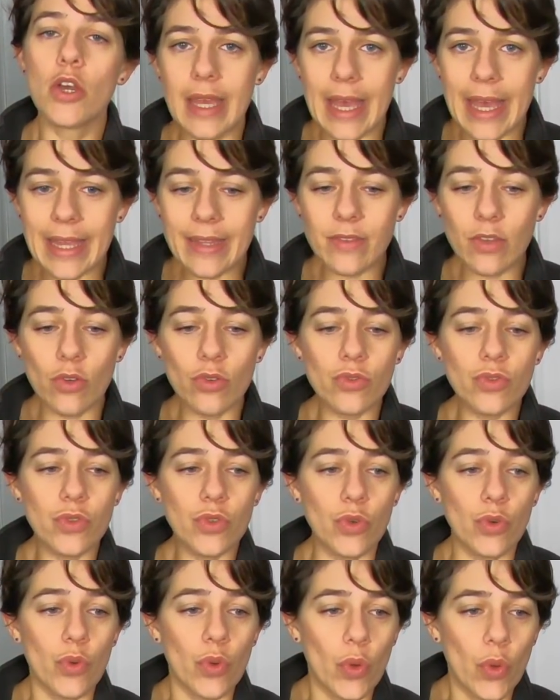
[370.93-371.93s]
est
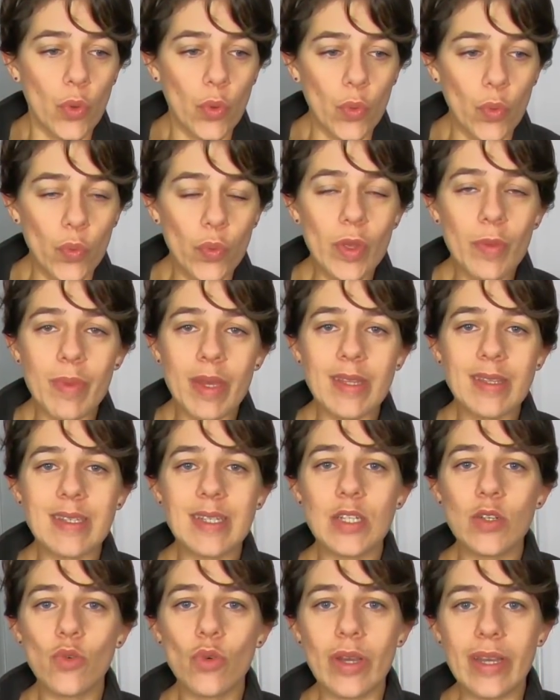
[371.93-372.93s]
entre 8 mètres
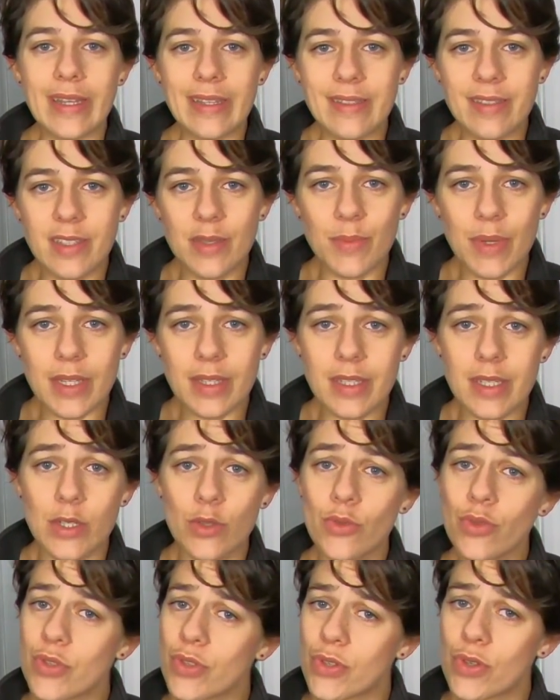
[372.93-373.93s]
kg et 10 mètres
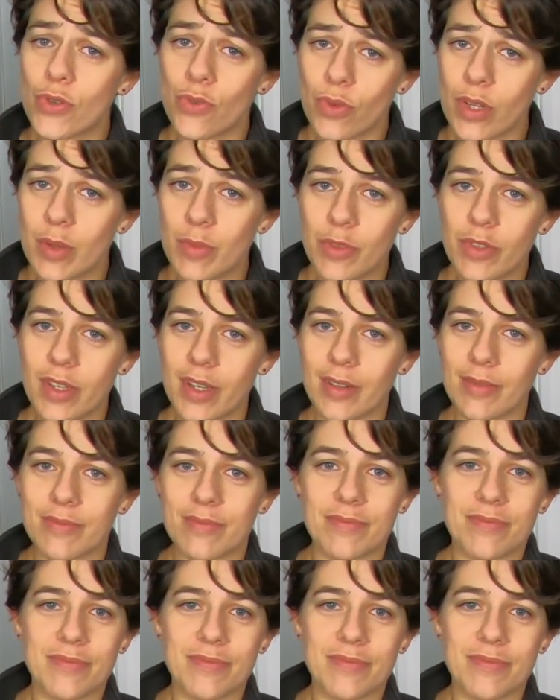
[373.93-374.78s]
kg selon les modèles.